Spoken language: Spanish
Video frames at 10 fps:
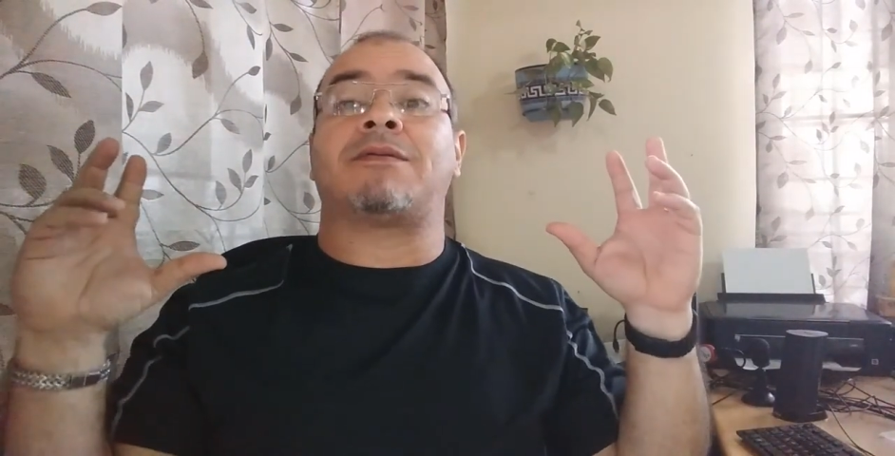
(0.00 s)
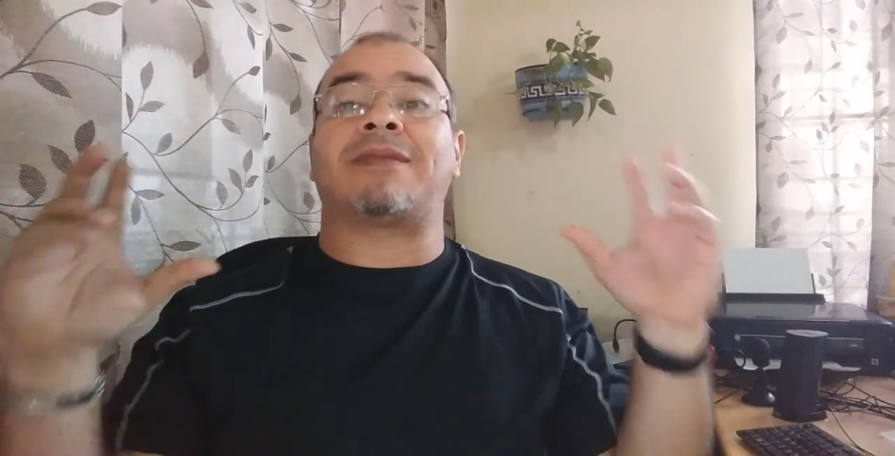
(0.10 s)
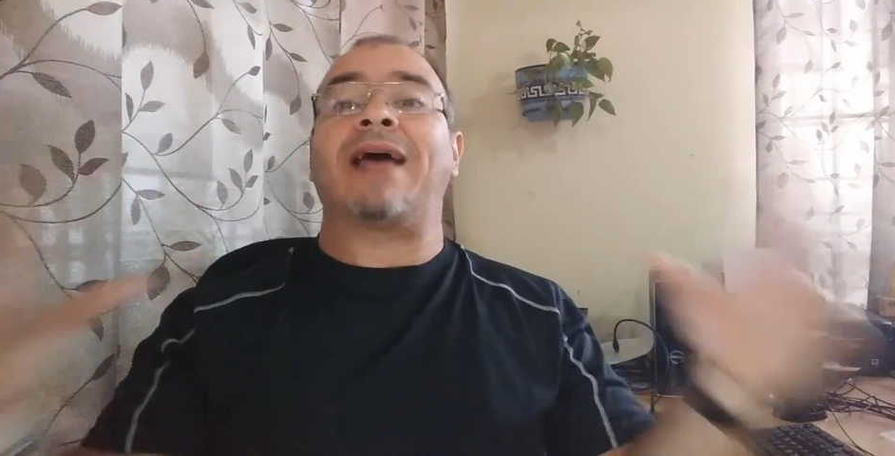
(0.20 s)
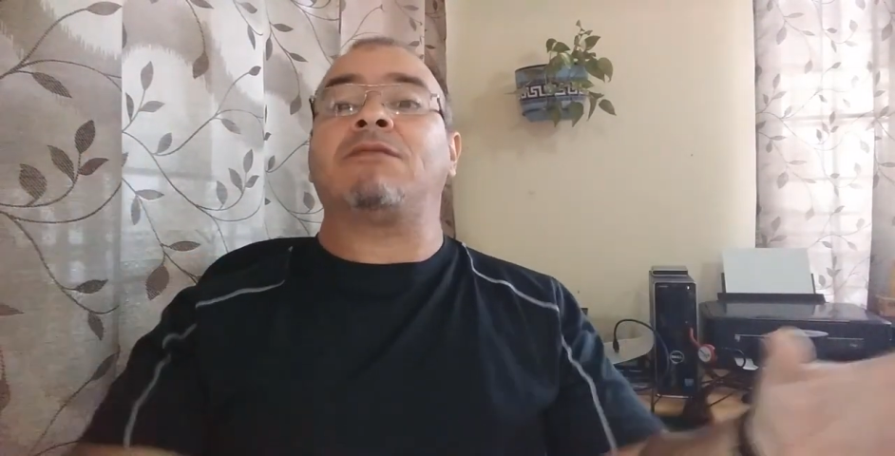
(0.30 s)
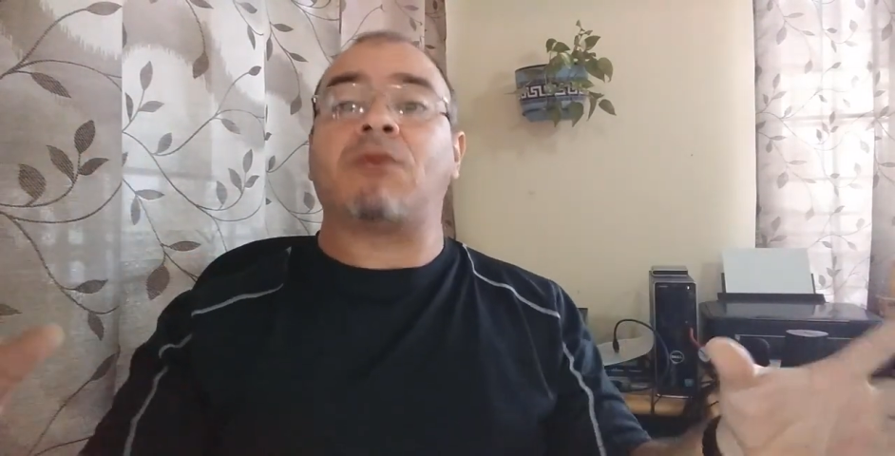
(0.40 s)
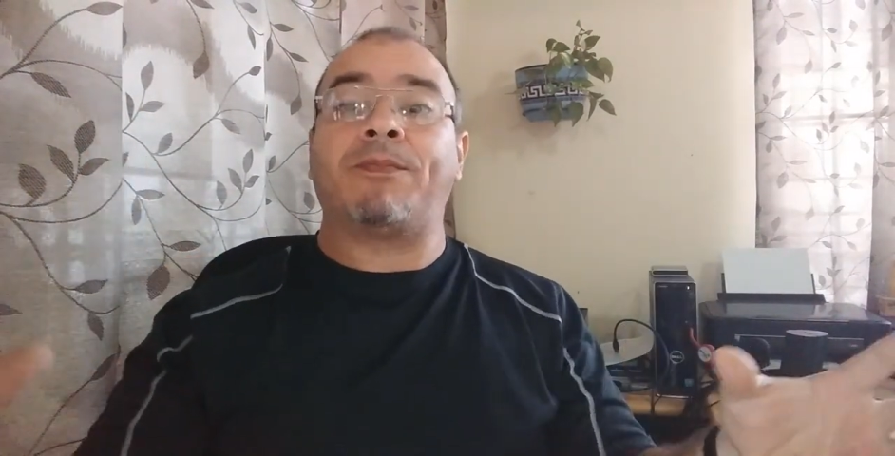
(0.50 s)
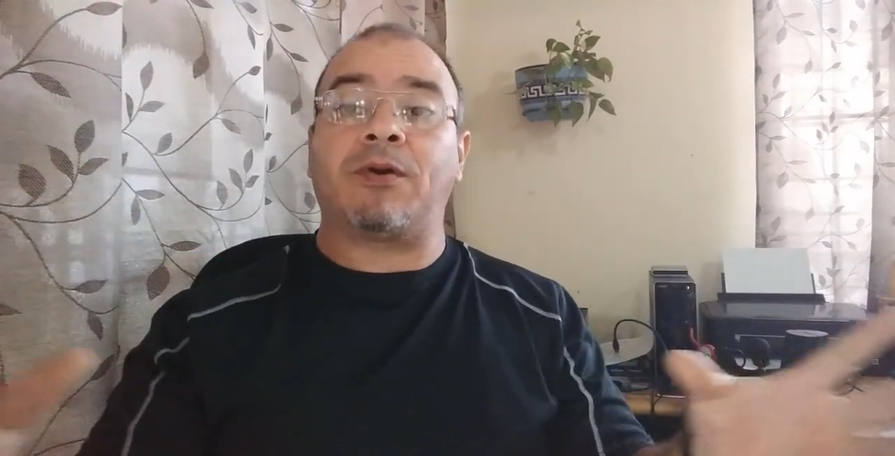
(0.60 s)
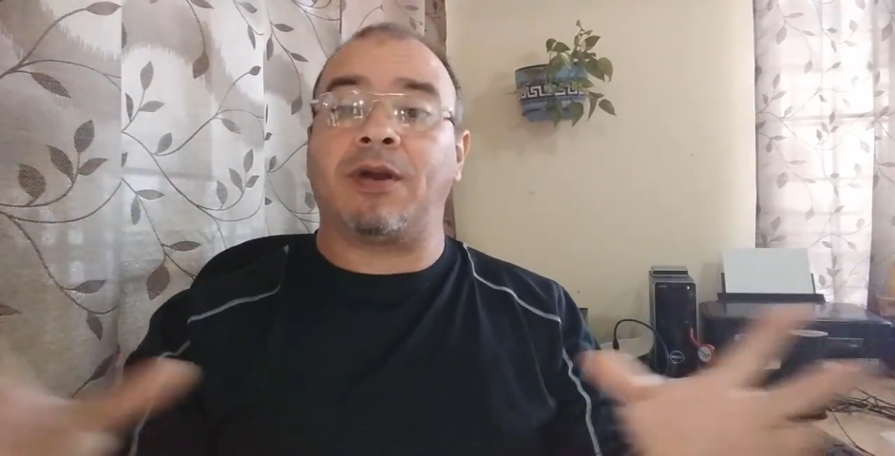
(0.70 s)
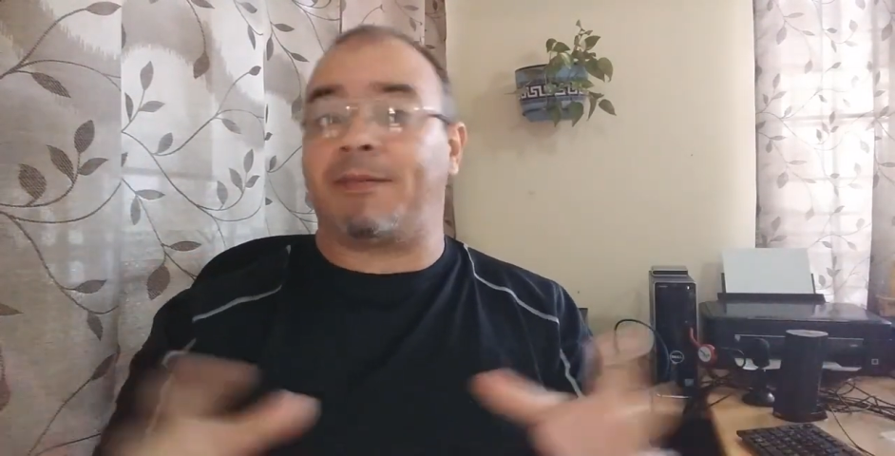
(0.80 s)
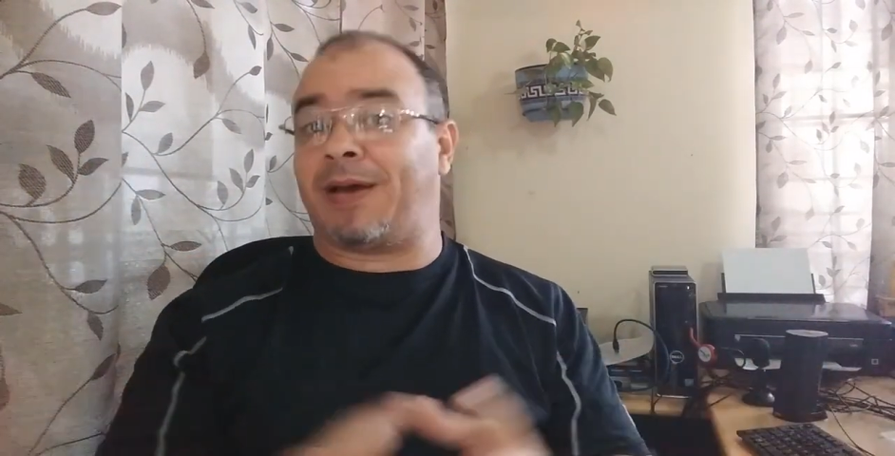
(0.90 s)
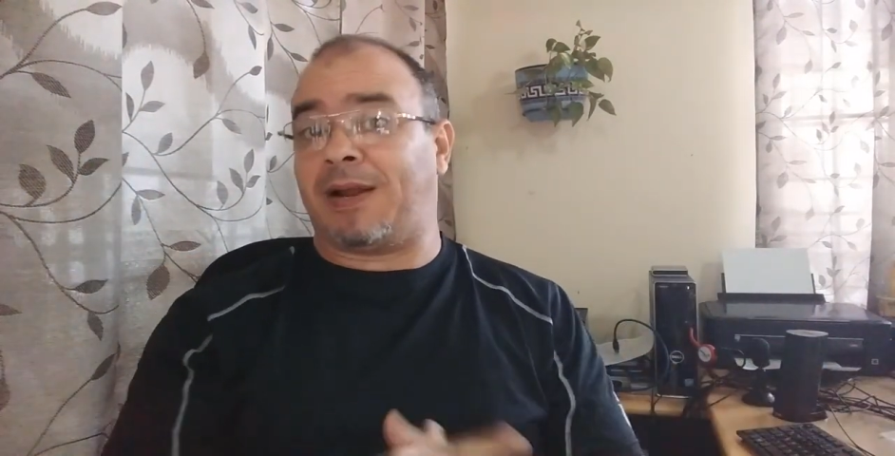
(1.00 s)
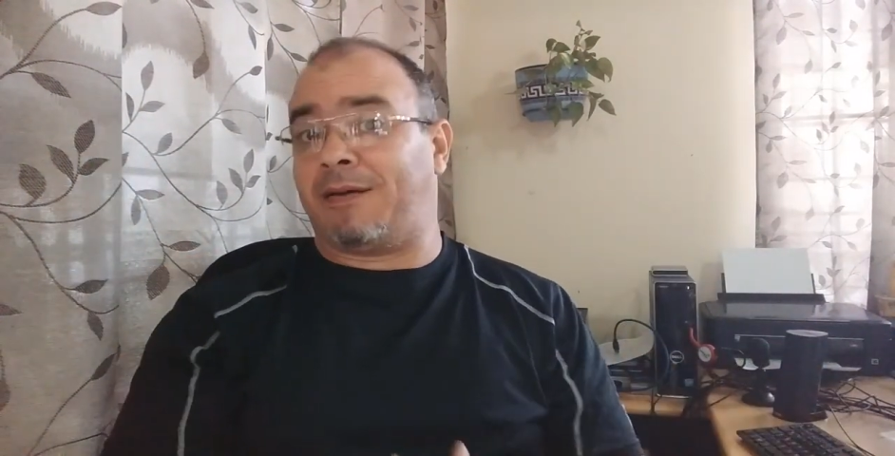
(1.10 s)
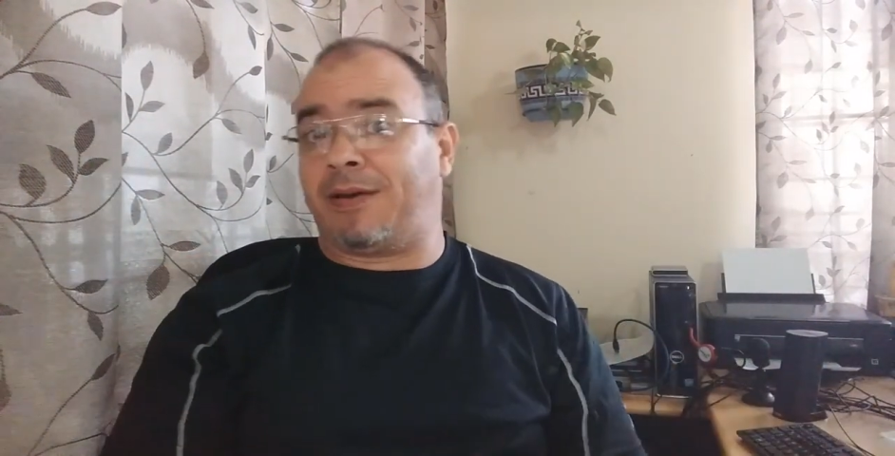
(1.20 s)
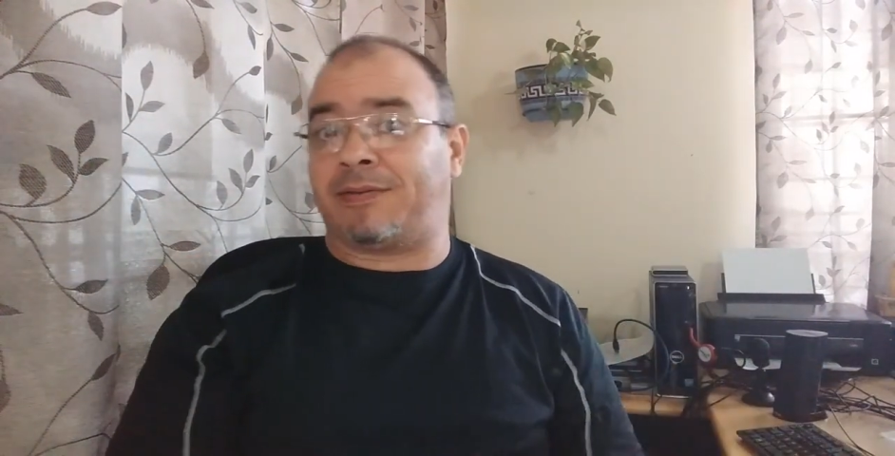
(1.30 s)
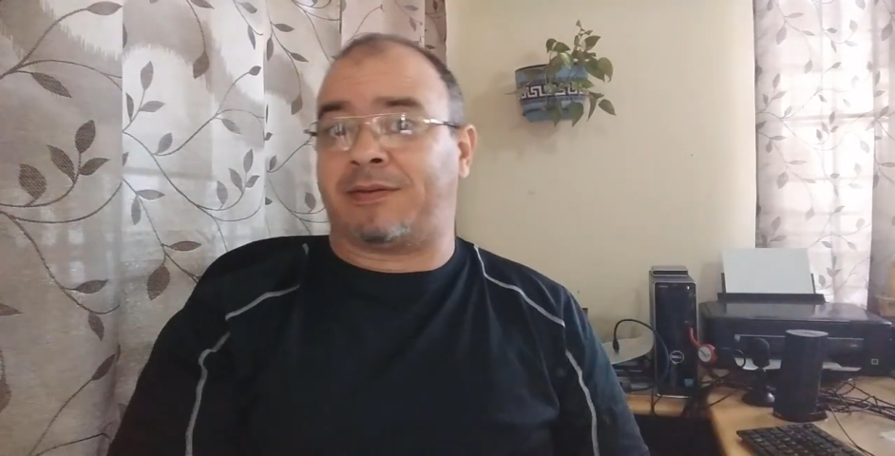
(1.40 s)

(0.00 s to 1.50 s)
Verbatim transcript: tantos problemas a la vez?